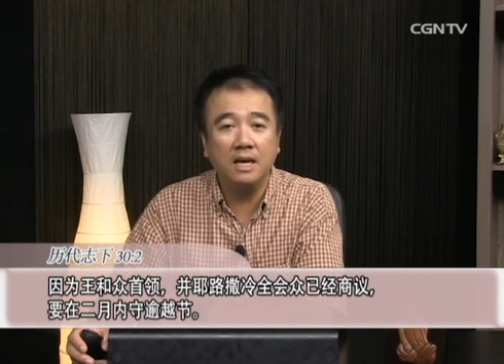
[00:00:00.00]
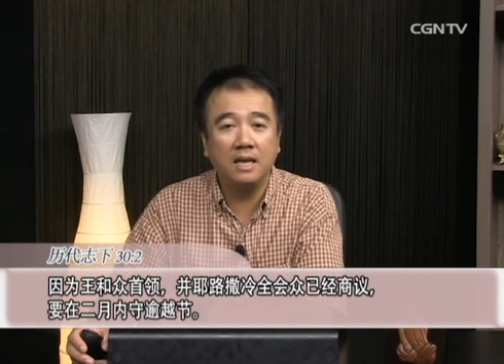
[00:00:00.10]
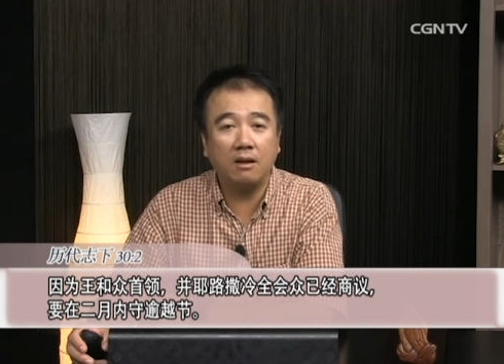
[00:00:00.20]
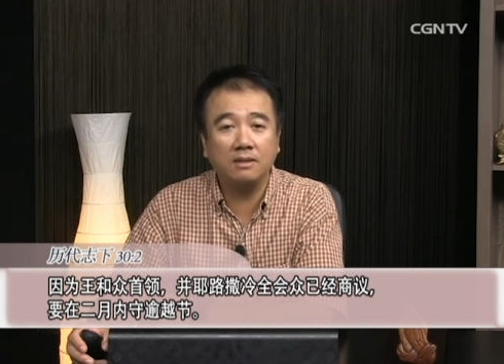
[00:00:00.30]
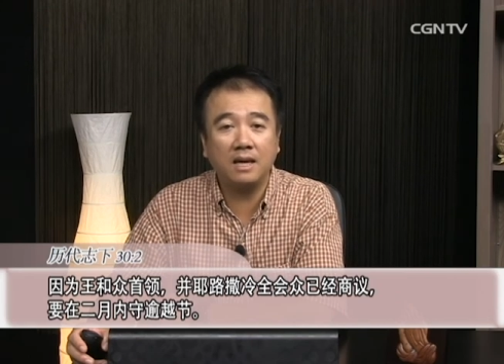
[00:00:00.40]

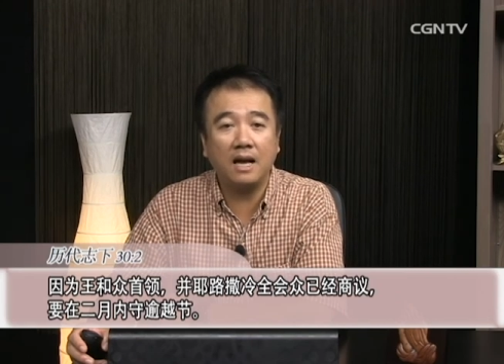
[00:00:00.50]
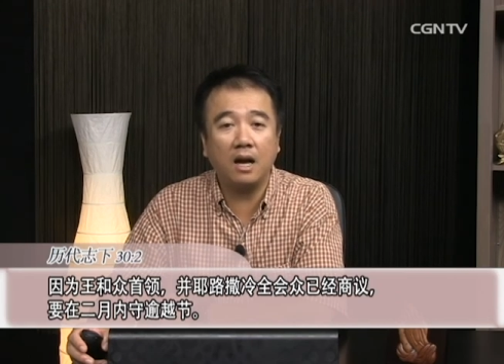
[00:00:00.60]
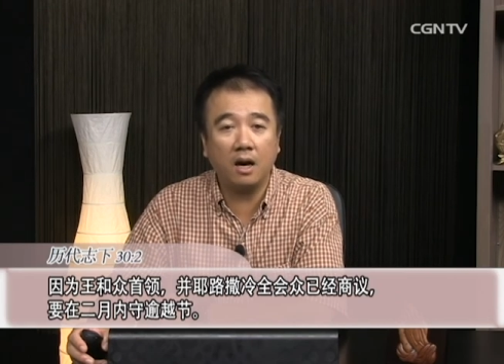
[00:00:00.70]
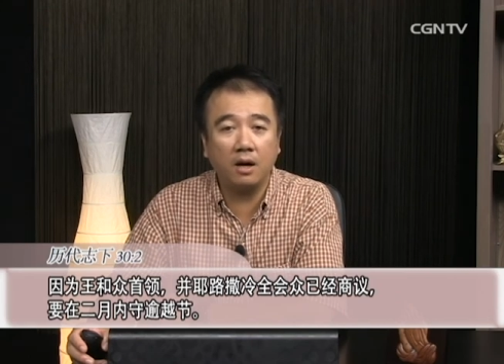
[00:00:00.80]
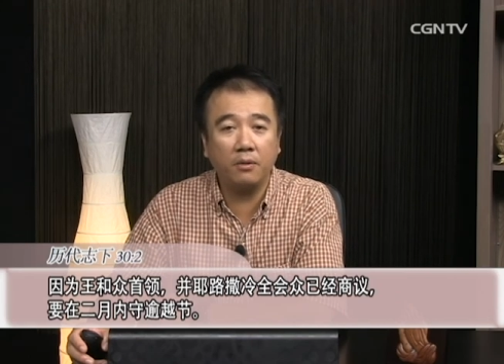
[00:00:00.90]
要在
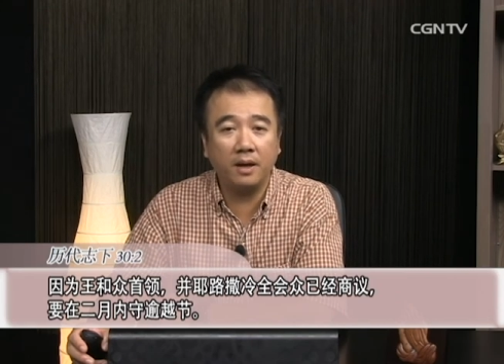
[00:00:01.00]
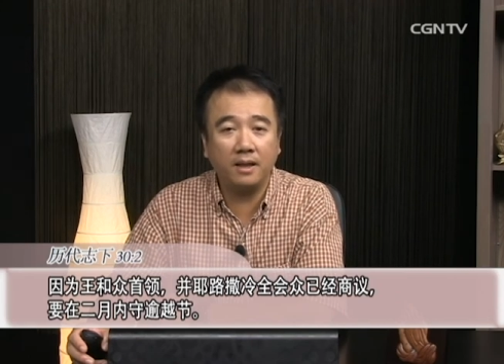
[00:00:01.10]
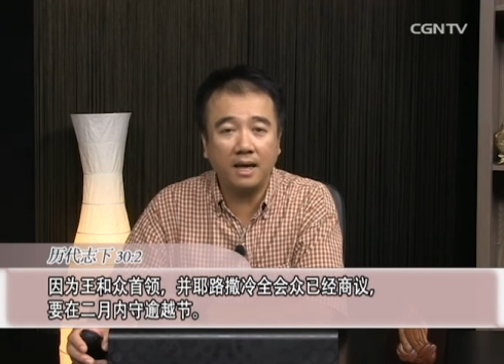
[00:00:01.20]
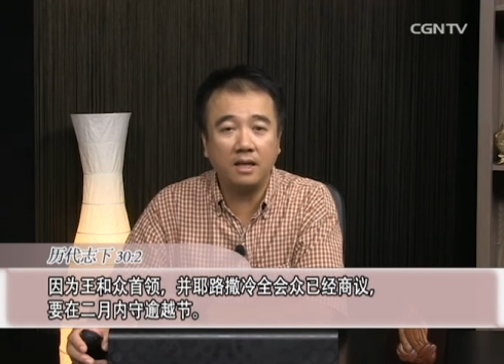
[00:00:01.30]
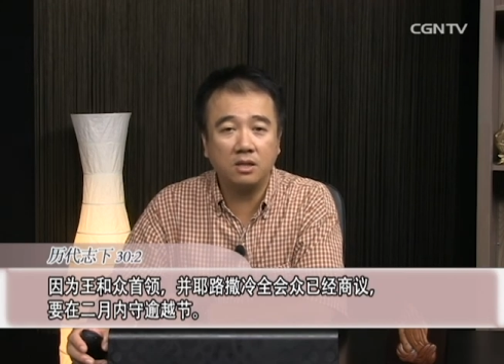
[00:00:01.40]
二月
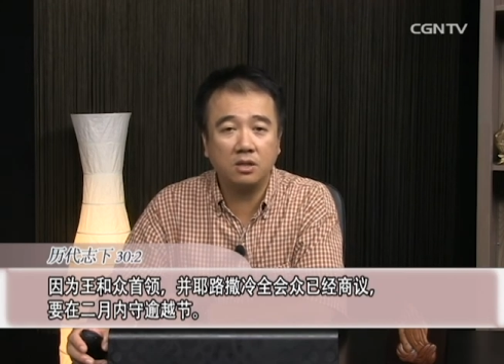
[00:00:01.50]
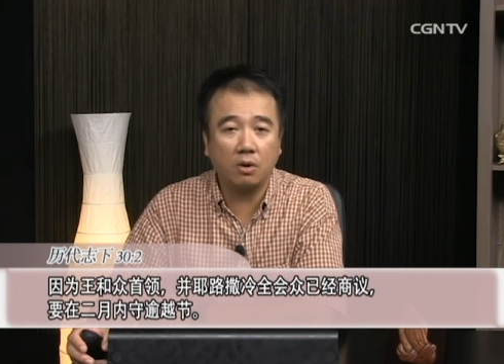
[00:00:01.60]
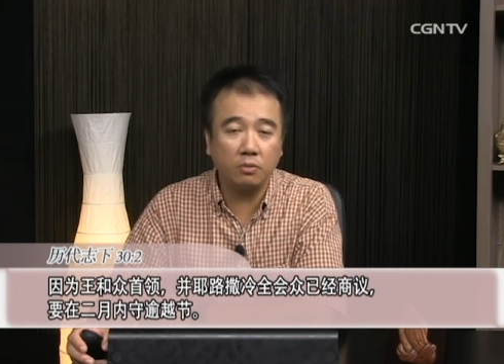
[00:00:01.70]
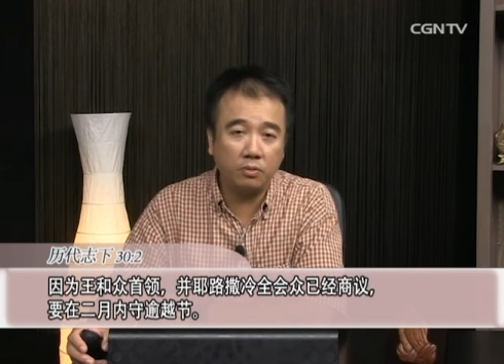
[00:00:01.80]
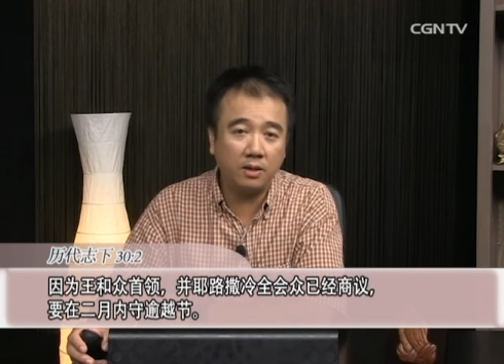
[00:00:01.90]
内
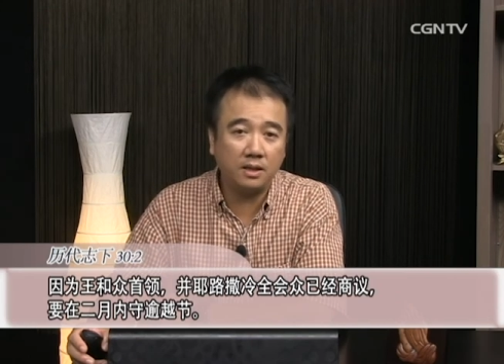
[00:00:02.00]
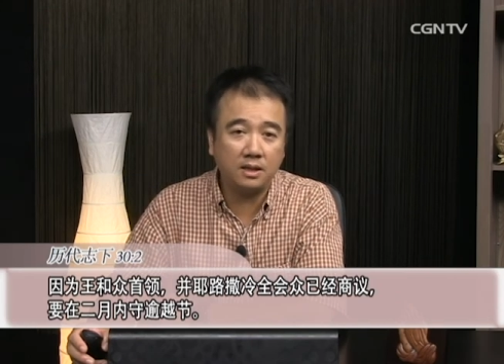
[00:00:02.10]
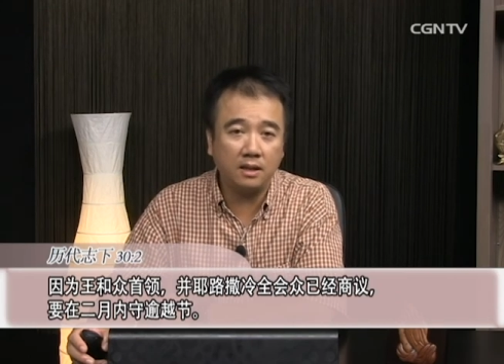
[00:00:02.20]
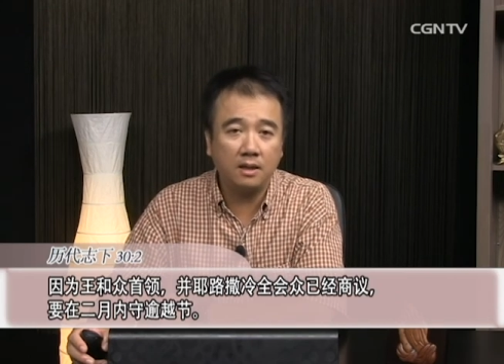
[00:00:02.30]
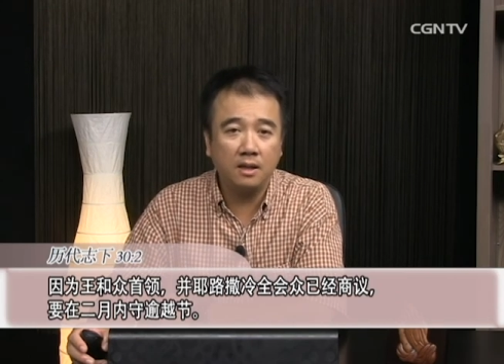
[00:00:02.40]
守逾越
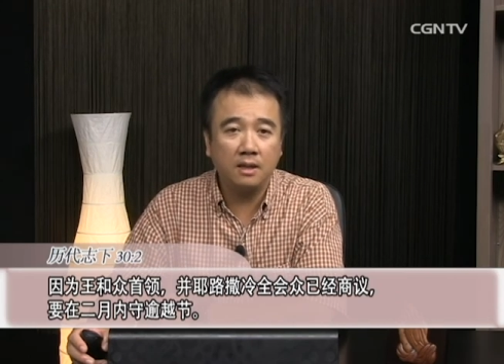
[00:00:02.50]
节。